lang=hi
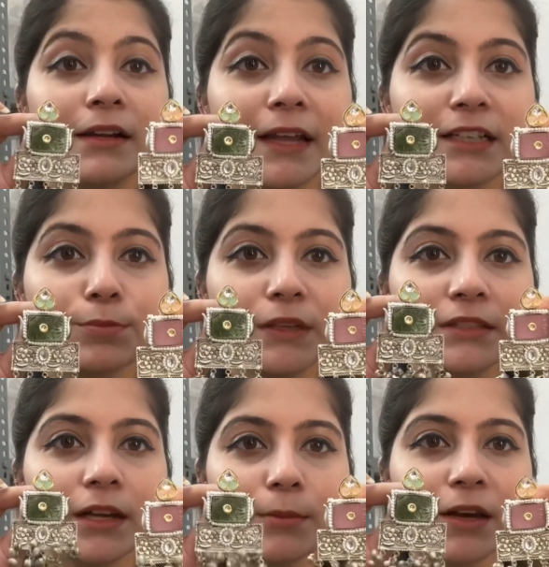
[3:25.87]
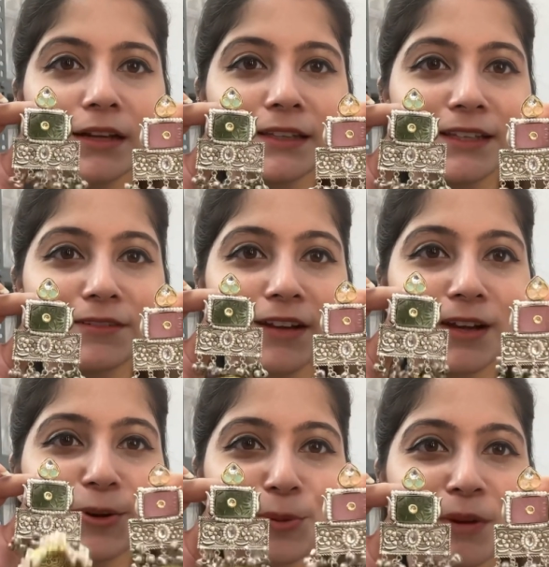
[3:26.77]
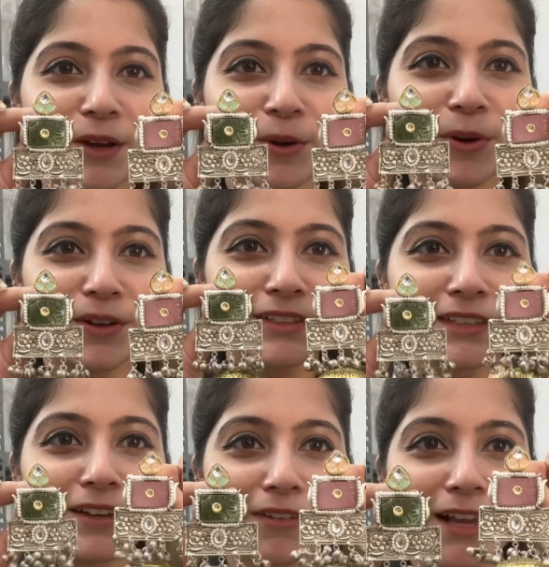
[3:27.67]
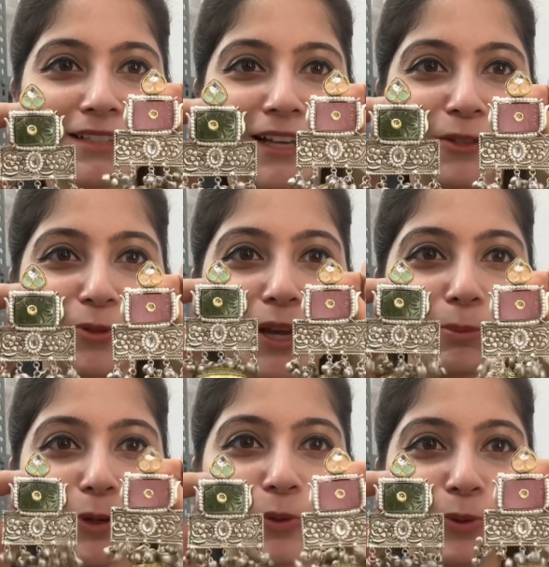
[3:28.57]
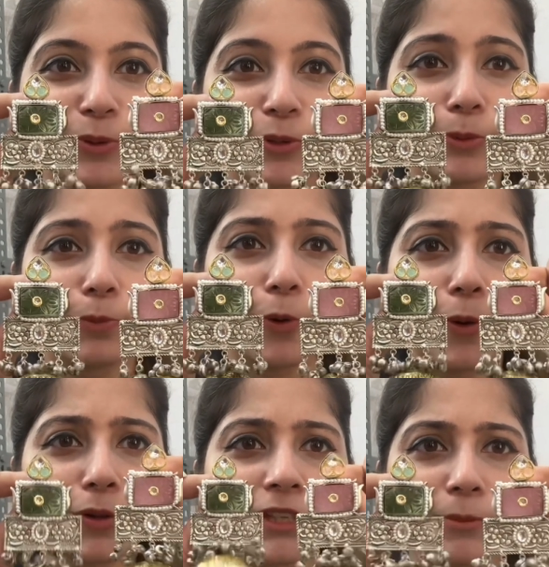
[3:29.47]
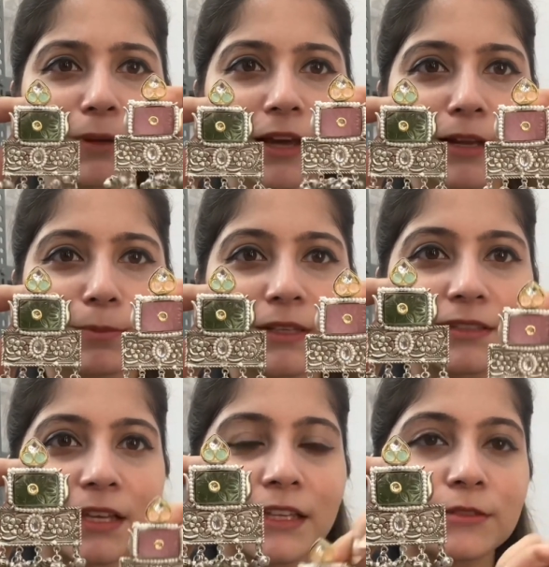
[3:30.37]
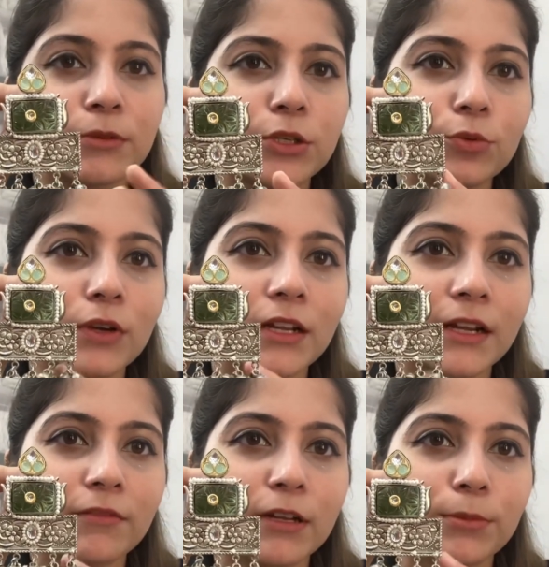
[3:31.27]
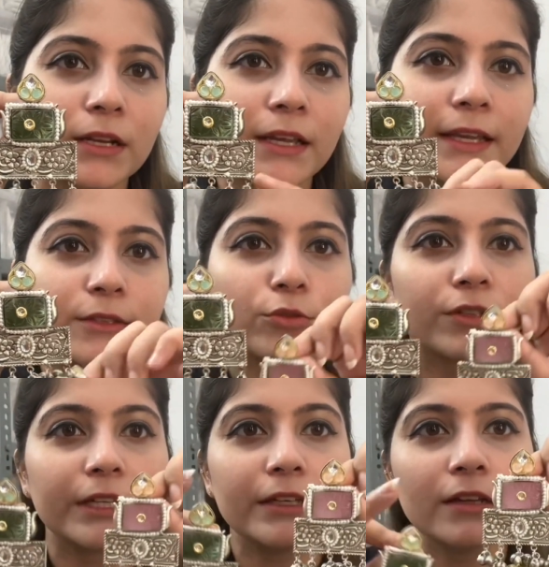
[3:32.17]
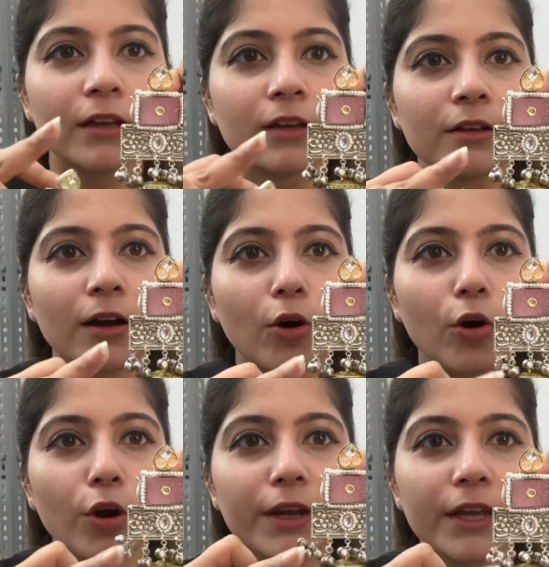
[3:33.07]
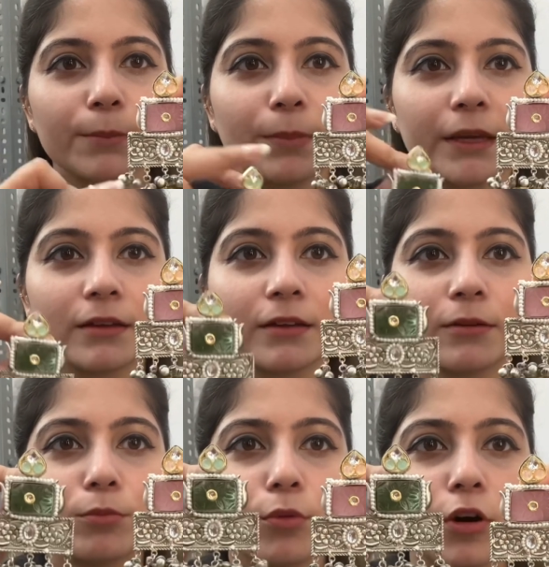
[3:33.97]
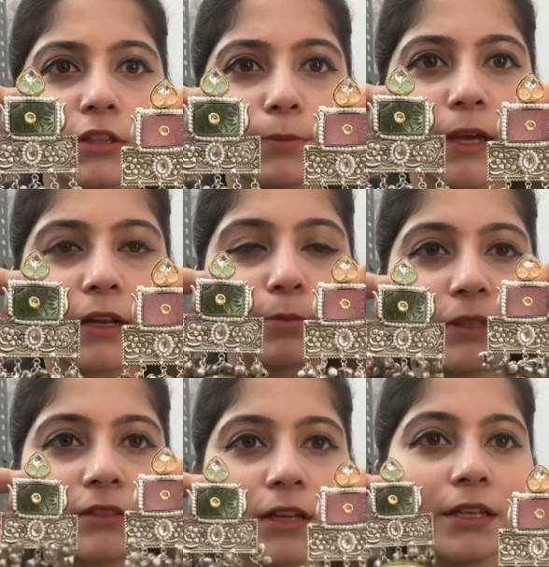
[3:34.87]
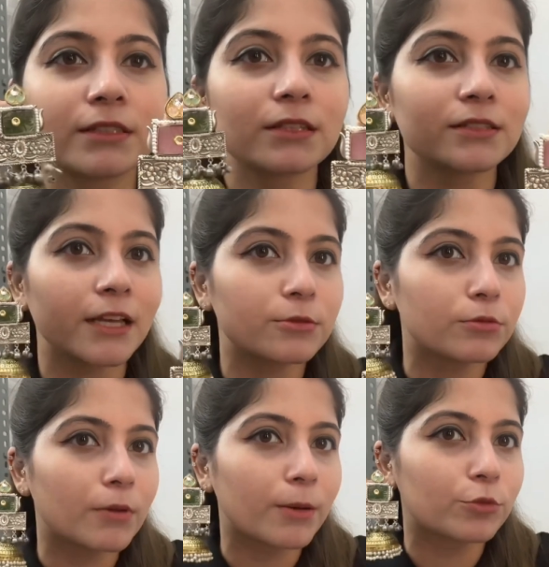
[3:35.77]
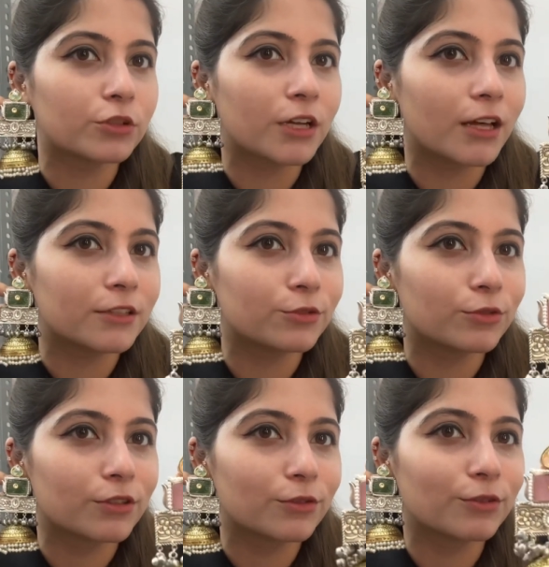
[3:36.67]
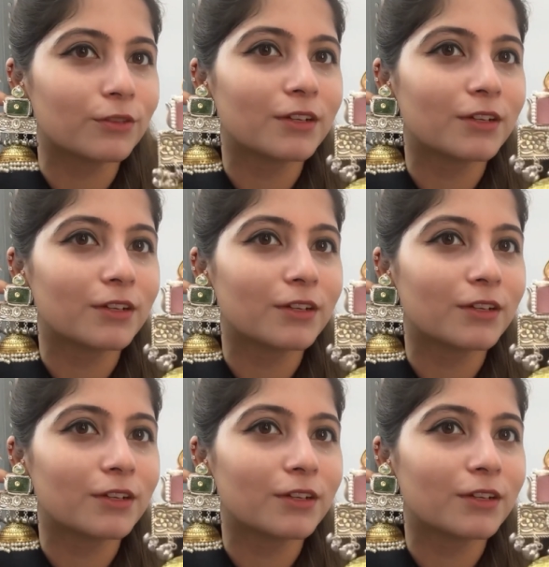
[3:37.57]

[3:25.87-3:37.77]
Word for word: नेक्स्ट पीस है हमारा ये वाला ओ माय गॉड इसकी आवाज़ आ रही होगी आपको घुंघरू की बहुत ही प्यारा पीस है इसमें टू कलर अवेलेबल है एक तो ग्रीन और एक पिंक बहुत ही प्यारा पीस है इसका साइज़ भी मैं आपको दिखा देती हूँ देखो